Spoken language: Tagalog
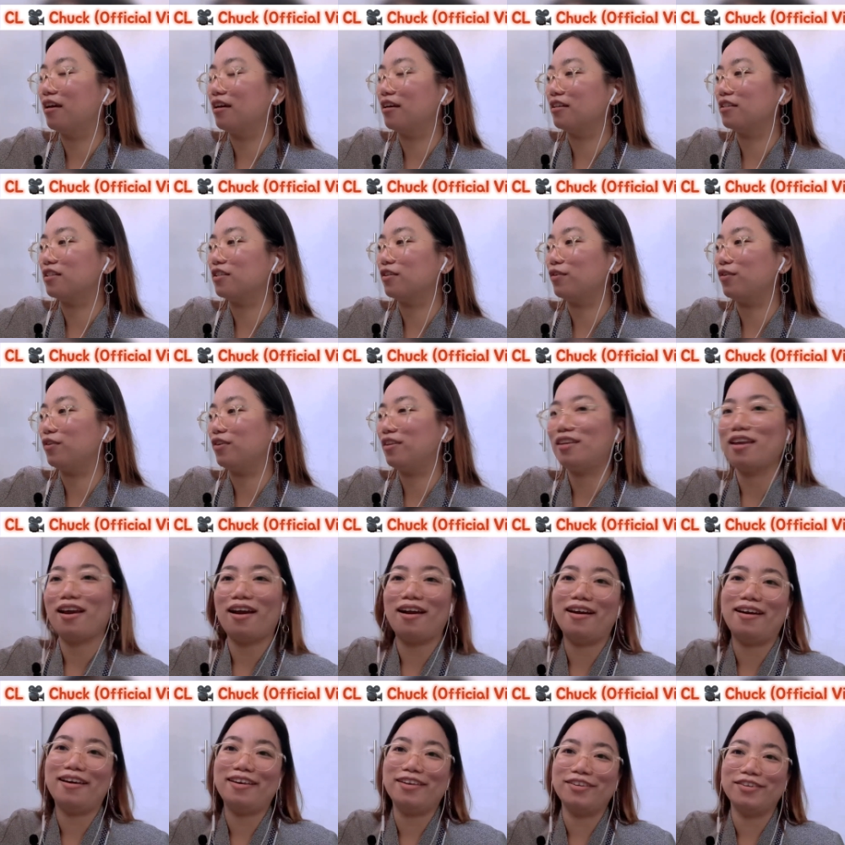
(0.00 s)
So, yeah,
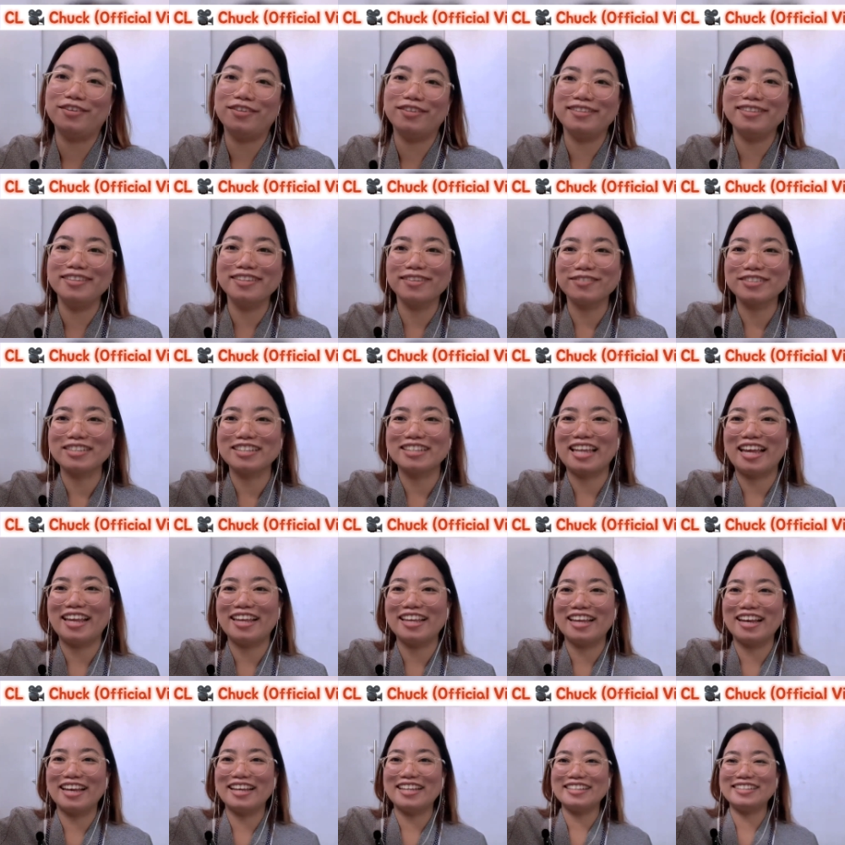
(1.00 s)
ayun. Tapos na tayo,
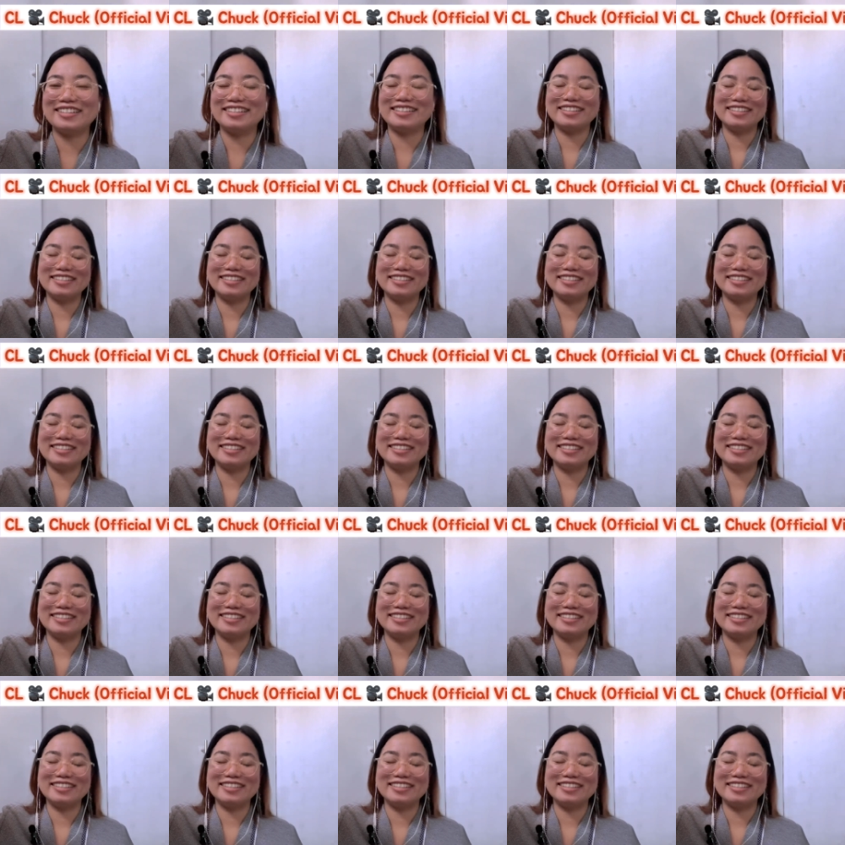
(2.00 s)
guys.